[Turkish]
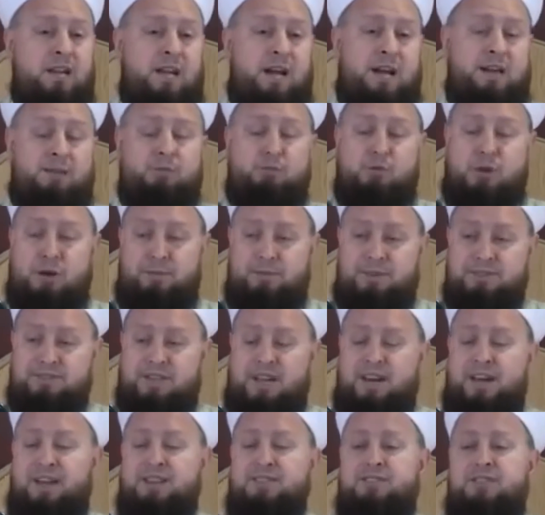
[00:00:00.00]
Yani bu
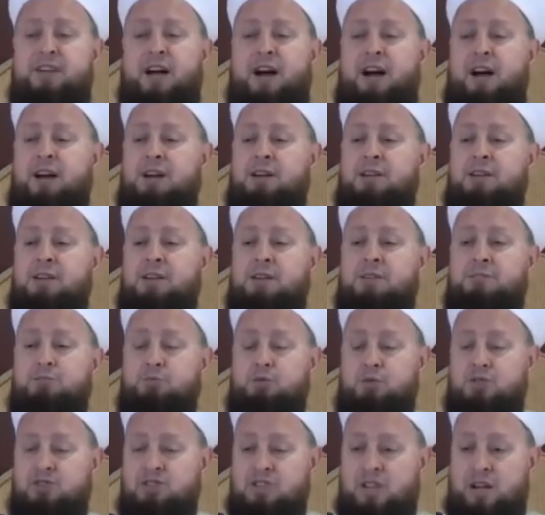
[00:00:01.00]
Ramazan ayında
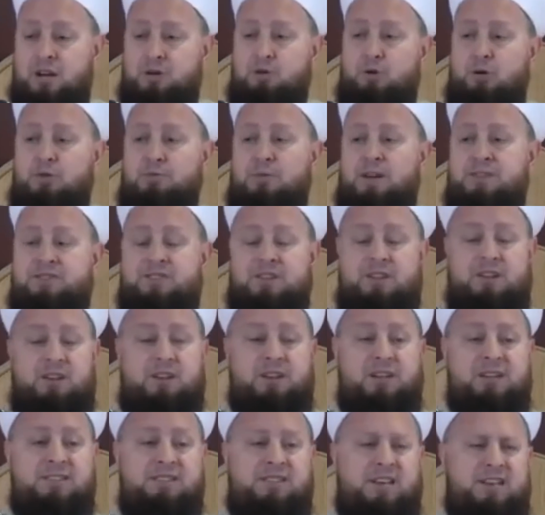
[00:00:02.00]
bu işlerin
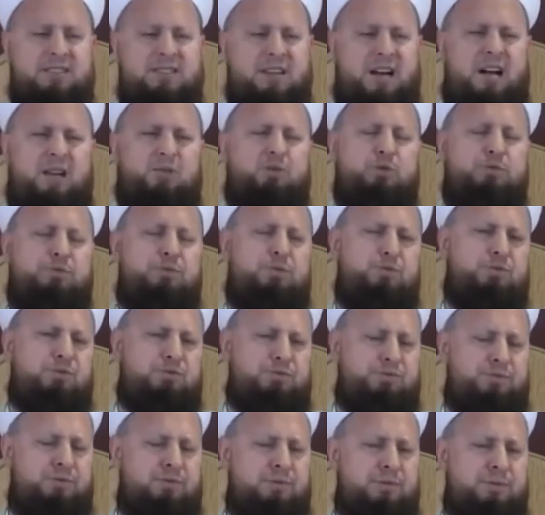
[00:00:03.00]
olması tesadüf
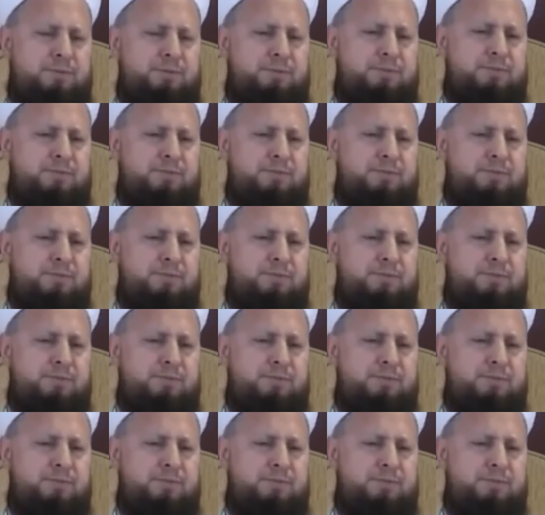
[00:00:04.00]
müdür?